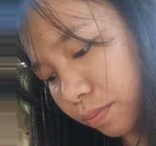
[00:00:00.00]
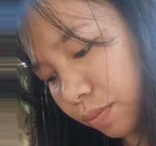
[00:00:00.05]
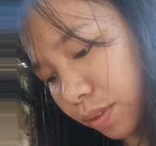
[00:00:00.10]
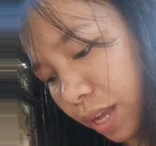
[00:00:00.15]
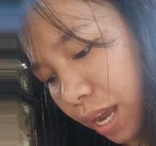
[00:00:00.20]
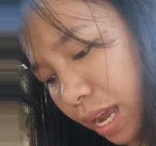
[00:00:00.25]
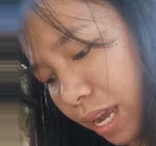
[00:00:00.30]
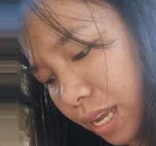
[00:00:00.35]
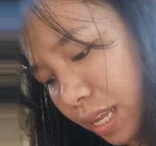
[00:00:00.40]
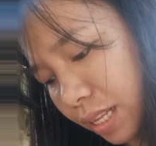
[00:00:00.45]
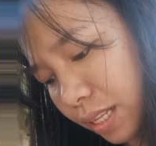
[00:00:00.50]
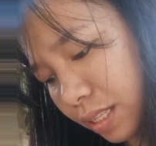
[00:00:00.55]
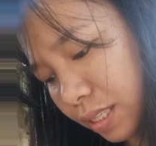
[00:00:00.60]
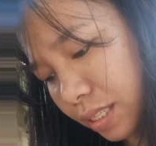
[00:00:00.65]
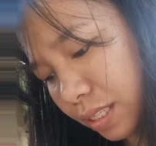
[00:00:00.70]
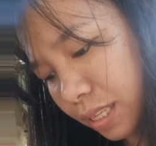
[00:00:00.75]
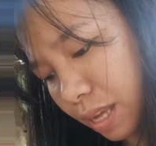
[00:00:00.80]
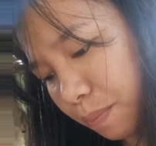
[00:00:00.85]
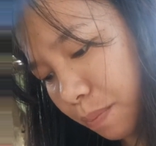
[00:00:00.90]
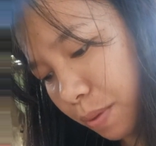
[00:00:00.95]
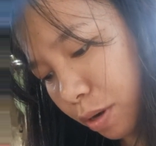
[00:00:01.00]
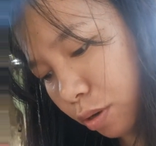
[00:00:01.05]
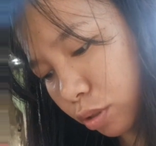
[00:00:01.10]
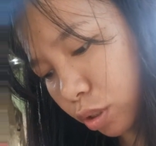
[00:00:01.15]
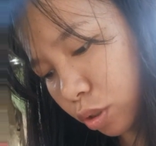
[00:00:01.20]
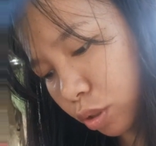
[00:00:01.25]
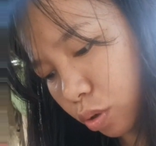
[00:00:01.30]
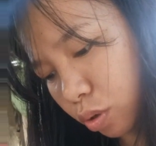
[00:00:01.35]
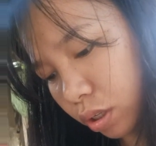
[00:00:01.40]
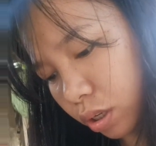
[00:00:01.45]
Dahil sa
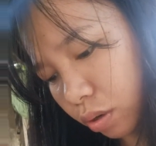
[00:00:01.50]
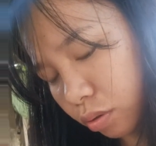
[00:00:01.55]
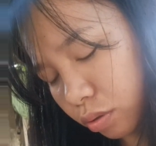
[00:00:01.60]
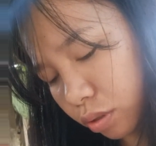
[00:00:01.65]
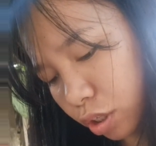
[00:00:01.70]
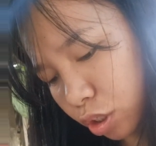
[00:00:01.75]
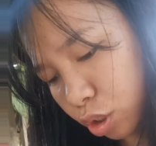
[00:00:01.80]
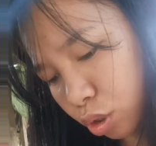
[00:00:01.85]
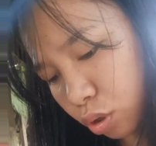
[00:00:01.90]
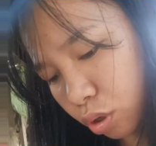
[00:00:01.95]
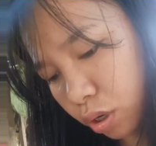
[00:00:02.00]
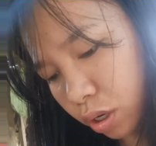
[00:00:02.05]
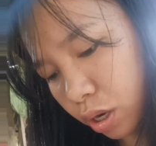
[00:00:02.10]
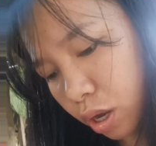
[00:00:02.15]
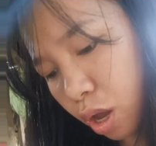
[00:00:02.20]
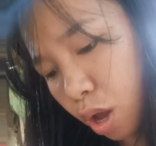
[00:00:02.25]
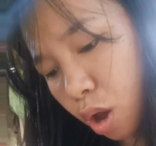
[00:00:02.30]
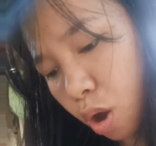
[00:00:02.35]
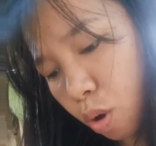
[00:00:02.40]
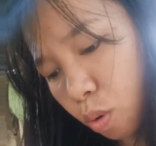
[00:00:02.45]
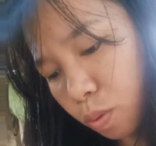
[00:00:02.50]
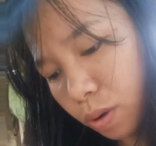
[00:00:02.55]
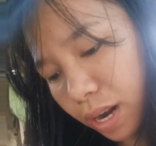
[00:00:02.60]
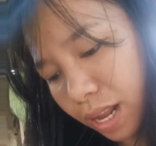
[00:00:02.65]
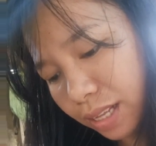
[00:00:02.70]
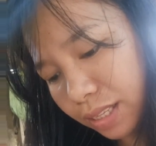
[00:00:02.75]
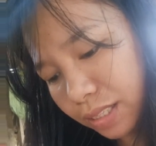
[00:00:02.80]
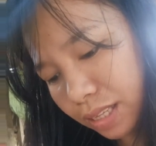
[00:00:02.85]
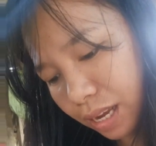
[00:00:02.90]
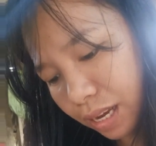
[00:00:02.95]
malusog na kondisyon,
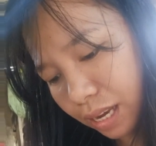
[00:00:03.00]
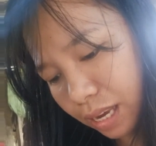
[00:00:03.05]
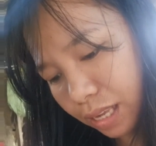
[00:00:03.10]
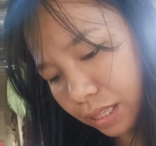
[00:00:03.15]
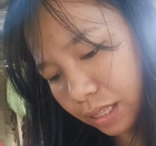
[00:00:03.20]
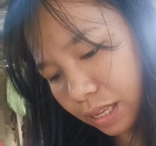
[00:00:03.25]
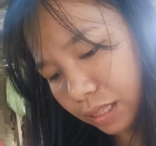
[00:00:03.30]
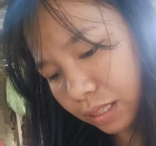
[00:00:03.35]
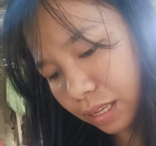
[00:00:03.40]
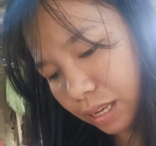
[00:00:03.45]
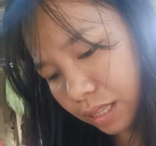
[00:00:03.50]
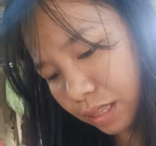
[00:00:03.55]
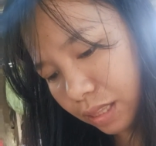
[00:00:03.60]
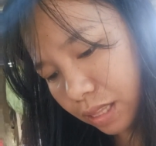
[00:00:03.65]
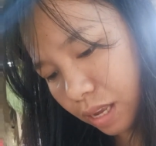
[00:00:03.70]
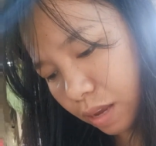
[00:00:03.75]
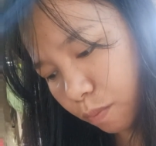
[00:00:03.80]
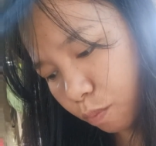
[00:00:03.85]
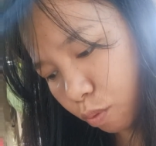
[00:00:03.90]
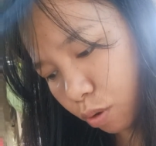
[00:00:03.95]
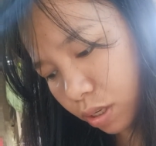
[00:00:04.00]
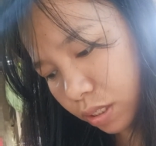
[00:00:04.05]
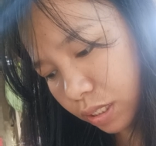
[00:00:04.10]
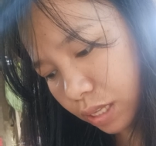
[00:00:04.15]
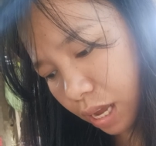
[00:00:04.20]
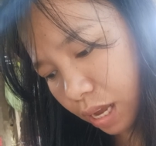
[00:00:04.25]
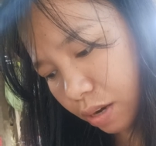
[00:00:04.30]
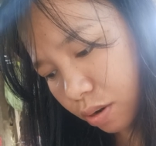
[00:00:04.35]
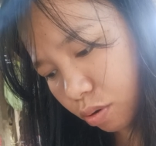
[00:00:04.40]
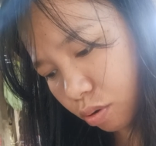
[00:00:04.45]
walang sakit at hindi
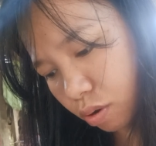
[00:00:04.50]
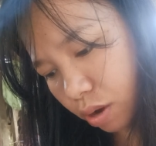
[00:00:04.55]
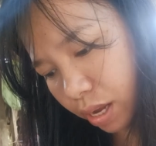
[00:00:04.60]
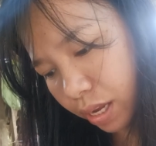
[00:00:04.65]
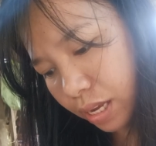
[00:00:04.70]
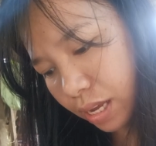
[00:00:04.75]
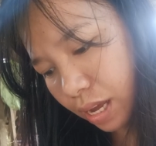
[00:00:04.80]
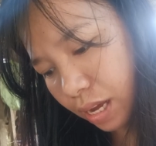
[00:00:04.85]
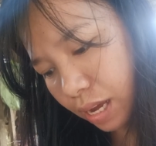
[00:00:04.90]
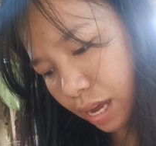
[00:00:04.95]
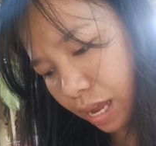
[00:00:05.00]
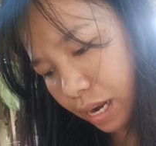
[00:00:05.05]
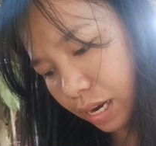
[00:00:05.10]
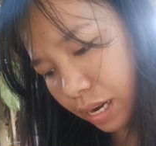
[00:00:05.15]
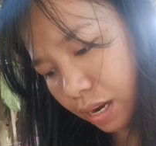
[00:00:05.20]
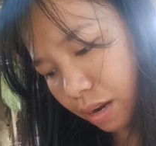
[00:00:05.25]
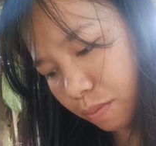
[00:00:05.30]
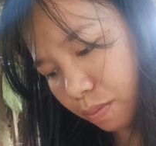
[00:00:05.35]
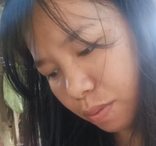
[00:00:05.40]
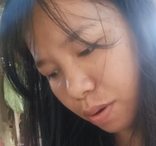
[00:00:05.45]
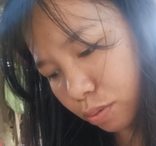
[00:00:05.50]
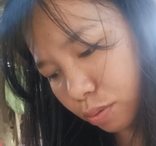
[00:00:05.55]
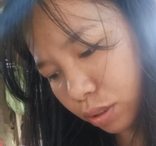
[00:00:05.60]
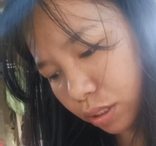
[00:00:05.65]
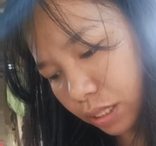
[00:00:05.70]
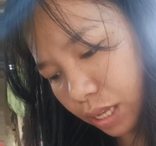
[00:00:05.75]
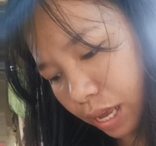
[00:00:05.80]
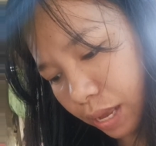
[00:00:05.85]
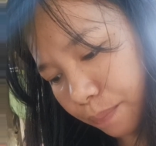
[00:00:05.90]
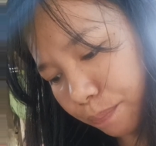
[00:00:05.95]
persado ay gagana ng
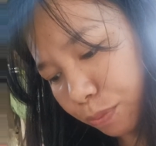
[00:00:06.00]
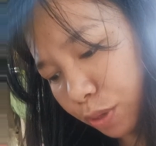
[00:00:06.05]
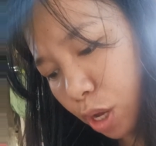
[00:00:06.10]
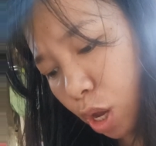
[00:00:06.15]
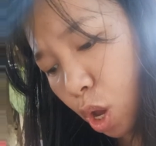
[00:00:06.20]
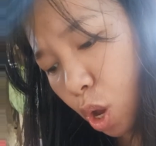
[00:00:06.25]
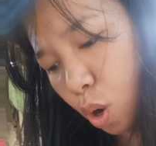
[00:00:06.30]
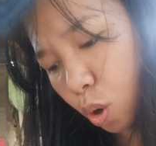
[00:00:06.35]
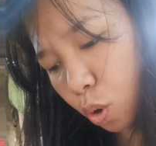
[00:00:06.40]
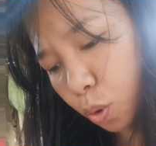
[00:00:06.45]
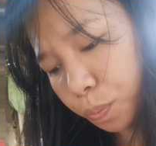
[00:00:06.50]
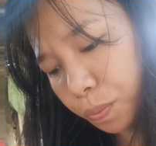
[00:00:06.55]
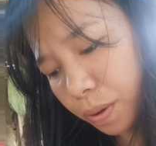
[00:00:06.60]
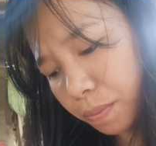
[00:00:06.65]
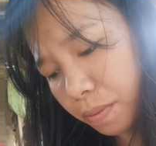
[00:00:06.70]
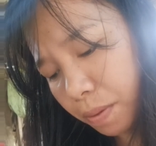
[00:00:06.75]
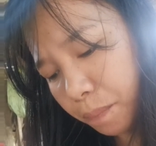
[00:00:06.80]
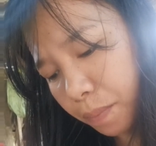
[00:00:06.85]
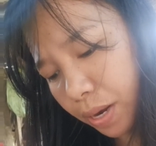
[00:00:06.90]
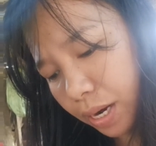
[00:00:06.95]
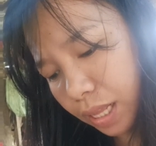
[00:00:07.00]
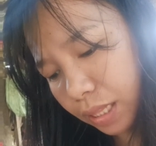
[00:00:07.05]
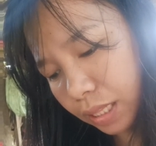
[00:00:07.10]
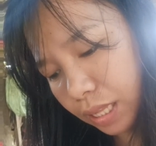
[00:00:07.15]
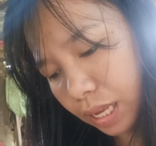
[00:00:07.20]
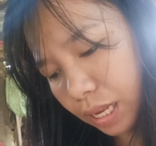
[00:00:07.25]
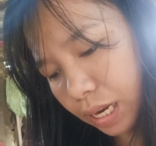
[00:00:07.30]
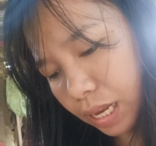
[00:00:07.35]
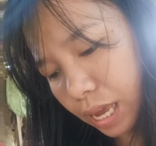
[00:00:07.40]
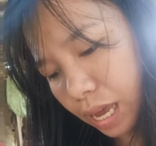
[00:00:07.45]
mahusay. Upang
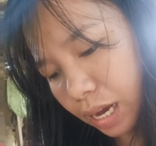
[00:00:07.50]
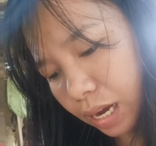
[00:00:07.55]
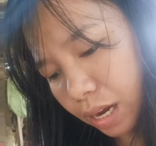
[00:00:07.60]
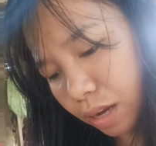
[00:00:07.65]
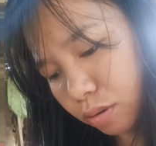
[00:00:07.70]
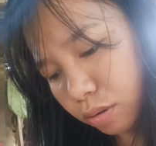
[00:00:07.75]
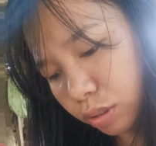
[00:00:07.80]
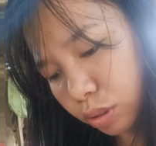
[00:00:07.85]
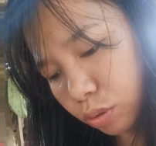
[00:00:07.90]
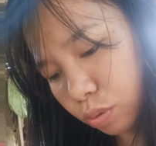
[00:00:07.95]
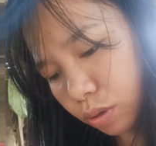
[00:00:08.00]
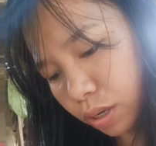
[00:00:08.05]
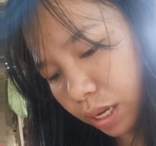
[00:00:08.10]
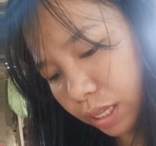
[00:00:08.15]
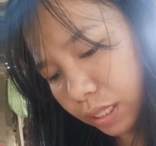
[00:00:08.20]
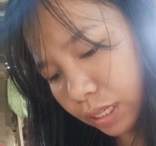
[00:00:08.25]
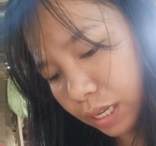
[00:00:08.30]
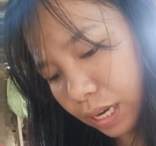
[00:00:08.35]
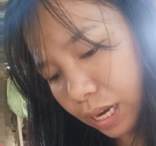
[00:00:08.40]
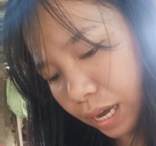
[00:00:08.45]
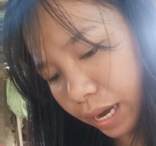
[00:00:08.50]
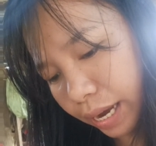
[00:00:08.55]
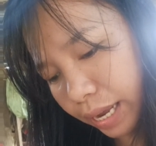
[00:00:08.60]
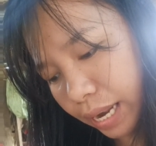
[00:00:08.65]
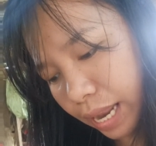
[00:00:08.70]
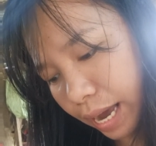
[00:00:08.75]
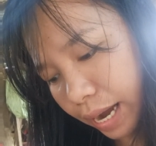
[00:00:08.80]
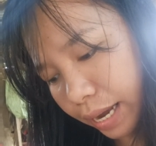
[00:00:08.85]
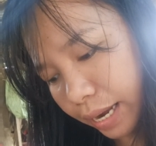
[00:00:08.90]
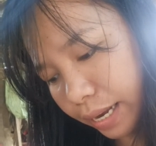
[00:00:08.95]
mapanatili ang kalusugan,
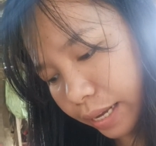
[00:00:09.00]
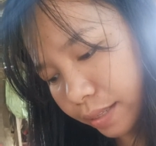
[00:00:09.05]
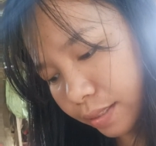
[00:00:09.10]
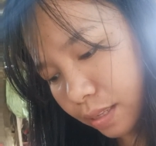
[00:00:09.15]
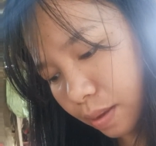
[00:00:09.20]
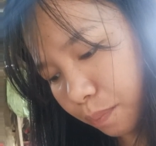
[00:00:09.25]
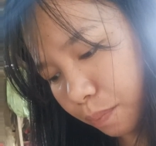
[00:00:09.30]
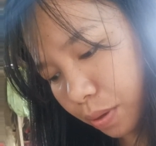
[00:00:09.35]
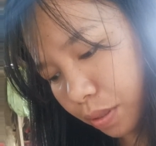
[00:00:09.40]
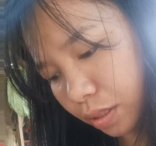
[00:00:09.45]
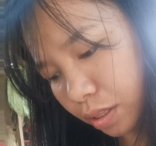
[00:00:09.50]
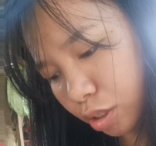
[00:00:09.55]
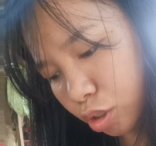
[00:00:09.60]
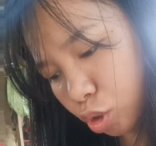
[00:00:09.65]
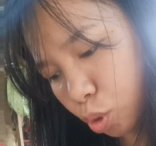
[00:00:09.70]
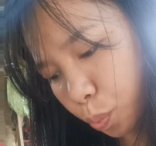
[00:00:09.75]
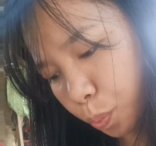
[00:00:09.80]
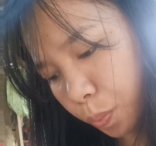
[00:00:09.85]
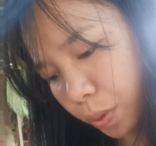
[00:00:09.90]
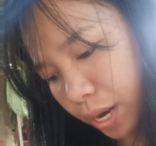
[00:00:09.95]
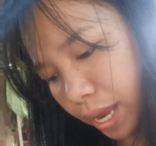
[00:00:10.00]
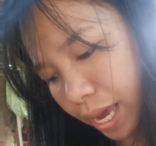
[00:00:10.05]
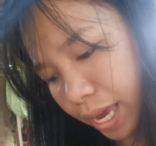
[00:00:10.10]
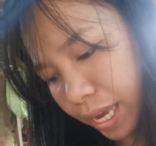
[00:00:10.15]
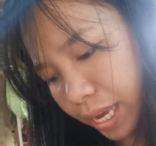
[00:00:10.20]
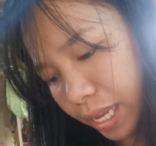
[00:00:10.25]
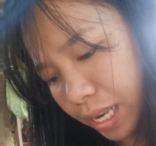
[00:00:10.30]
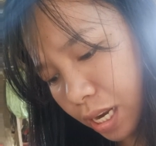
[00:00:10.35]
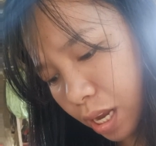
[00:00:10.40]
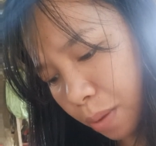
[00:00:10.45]
kinakailangan ang sapat na
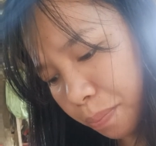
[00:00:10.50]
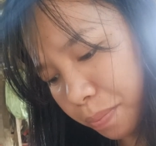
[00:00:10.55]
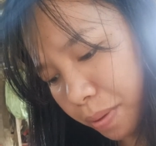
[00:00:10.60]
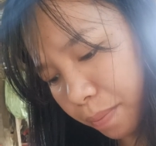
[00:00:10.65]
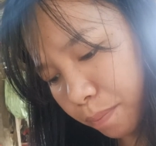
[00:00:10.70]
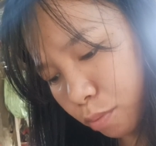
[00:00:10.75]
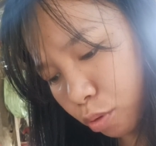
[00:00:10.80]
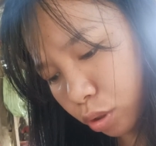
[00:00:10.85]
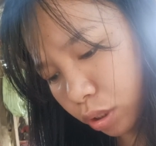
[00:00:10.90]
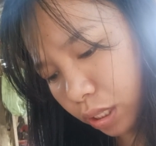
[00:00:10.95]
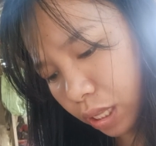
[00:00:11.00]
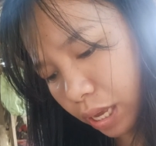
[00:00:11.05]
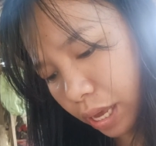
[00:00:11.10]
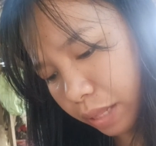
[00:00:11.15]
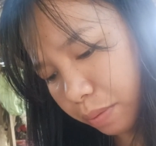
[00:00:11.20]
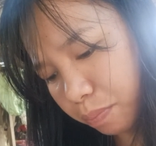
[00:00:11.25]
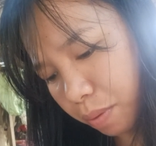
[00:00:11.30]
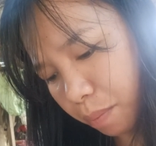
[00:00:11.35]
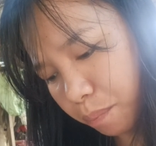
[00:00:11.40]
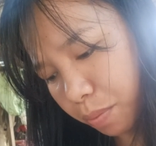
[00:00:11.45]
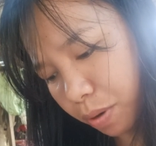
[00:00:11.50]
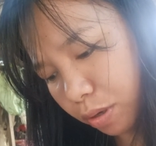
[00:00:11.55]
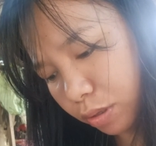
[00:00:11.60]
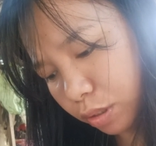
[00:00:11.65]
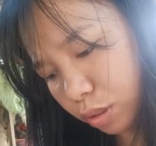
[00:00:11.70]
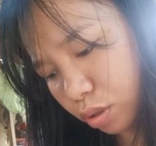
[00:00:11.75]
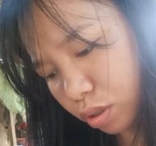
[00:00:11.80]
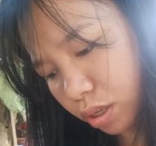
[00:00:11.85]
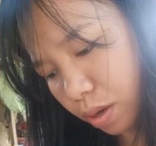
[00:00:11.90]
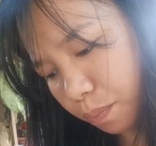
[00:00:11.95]
supply ng mabuti at
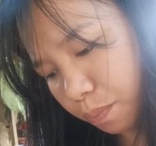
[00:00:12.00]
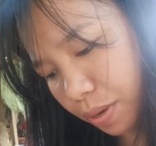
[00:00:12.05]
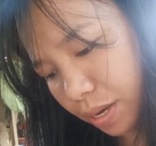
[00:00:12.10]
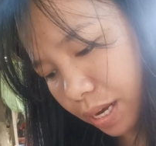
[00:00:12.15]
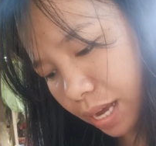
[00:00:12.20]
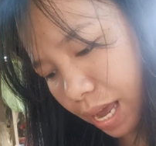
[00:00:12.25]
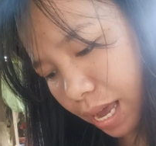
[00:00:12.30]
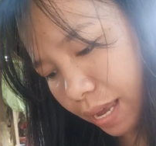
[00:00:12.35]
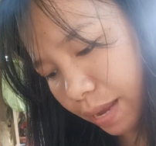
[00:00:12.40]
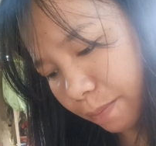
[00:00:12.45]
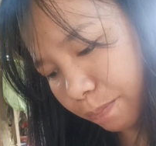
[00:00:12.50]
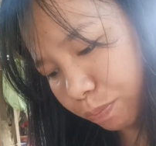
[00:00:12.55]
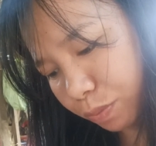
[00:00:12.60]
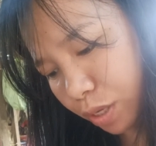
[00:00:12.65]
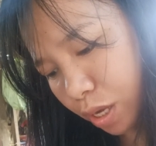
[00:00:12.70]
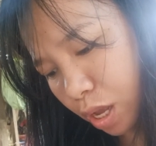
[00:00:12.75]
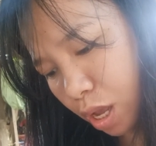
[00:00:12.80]
pampalusog na pagkain.